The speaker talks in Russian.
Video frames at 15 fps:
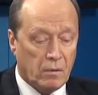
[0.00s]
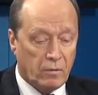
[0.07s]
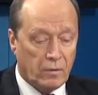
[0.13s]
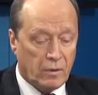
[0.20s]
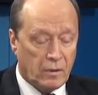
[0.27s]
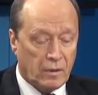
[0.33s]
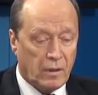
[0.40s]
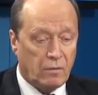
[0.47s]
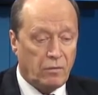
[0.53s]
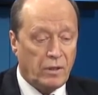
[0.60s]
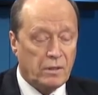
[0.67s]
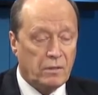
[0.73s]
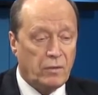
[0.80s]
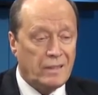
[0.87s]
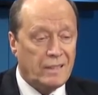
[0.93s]
в
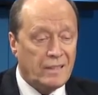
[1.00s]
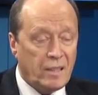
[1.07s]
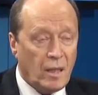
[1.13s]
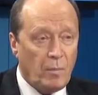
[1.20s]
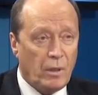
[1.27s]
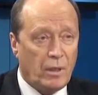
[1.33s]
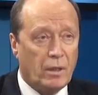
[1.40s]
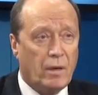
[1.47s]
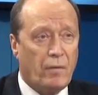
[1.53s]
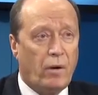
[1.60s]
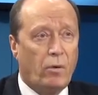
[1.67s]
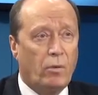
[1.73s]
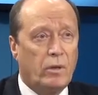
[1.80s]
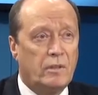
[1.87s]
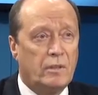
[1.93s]
соответствии с теми
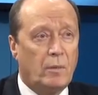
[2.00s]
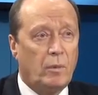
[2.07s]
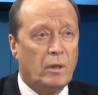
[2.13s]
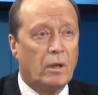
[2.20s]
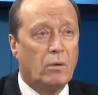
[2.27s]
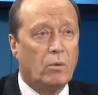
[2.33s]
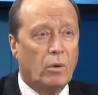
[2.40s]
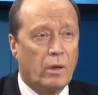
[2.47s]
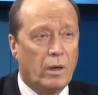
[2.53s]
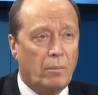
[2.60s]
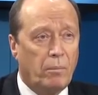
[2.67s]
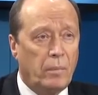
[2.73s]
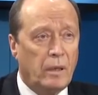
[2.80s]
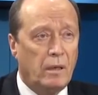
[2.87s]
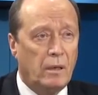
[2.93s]
договоренностями, которые
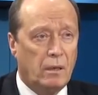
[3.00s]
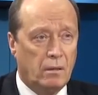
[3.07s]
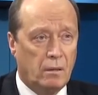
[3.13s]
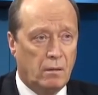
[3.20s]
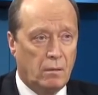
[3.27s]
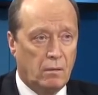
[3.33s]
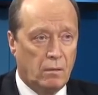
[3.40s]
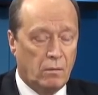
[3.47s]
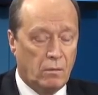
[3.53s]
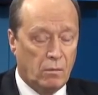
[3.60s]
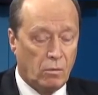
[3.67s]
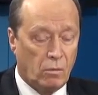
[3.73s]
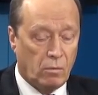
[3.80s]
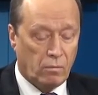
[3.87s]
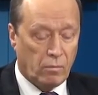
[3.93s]
были
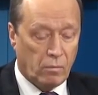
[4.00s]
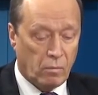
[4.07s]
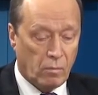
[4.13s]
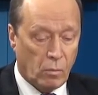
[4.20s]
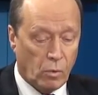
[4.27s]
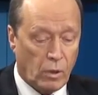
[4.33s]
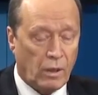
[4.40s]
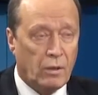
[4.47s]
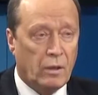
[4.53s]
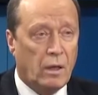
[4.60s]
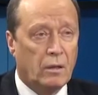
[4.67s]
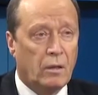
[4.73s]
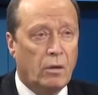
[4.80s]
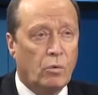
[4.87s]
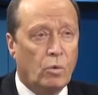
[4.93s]
у
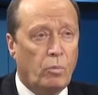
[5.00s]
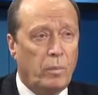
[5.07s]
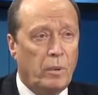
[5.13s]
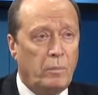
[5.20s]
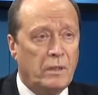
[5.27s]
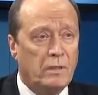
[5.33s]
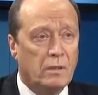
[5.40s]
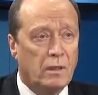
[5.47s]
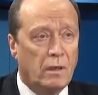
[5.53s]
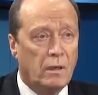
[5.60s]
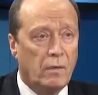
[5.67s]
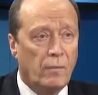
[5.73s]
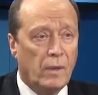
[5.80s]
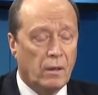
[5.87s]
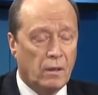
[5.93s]
контактной группы Минской,
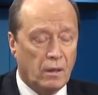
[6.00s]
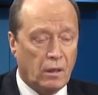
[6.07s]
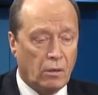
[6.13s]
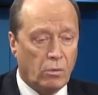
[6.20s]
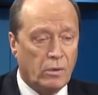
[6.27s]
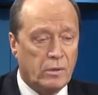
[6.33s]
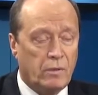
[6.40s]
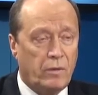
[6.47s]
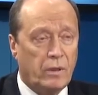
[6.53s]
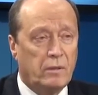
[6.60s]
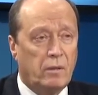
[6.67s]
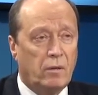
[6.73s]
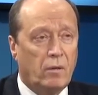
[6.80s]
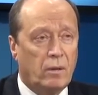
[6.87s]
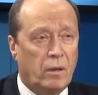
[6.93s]
которые
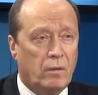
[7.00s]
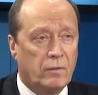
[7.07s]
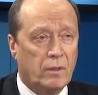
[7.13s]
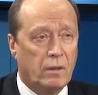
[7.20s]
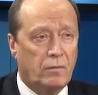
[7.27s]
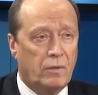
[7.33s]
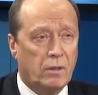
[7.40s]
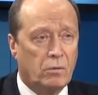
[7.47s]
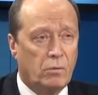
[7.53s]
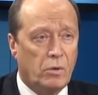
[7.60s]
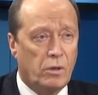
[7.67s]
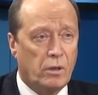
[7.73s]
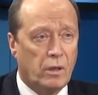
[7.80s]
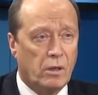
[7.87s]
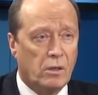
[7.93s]
зафиксированы в
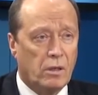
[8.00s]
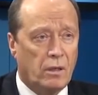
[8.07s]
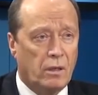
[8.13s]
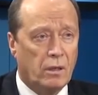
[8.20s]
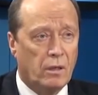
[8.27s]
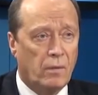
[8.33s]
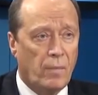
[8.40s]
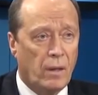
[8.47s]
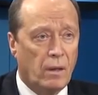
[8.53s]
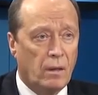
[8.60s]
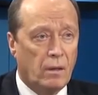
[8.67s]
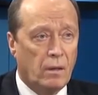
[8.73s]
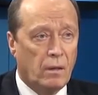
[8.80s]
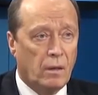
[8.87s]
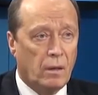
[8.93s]
соответствующих решениях
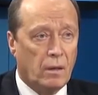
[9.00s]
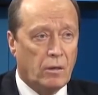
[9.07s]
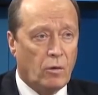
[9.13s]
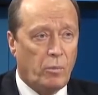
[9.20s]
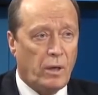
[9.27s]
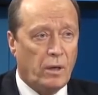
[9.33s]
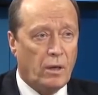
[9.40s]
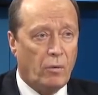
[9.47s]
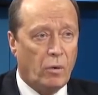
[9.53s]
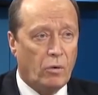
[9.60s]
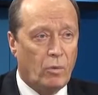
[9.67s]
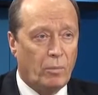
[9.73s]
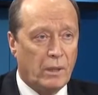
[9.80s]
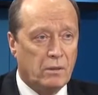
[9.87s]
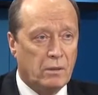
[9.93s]
этого
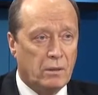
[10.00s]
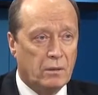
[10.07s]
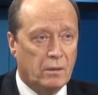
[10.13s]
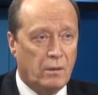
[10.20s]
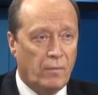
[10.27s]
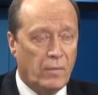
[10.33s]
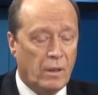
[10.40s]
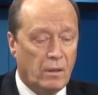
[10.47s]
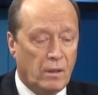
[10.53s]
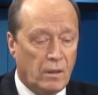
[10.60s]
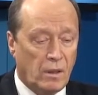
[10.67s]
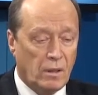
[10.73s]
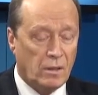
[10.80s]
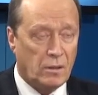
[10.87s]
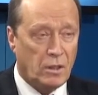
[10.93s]
переговорного процесса.
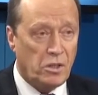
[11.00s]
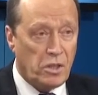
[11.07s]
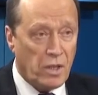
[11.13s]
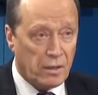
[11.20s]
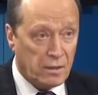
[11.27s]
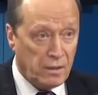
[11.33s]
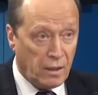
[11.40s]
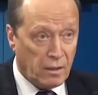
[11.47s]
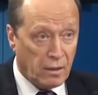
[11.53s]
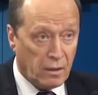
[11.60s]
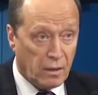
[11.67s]
Видимо, сейчас многие об этом некоторые...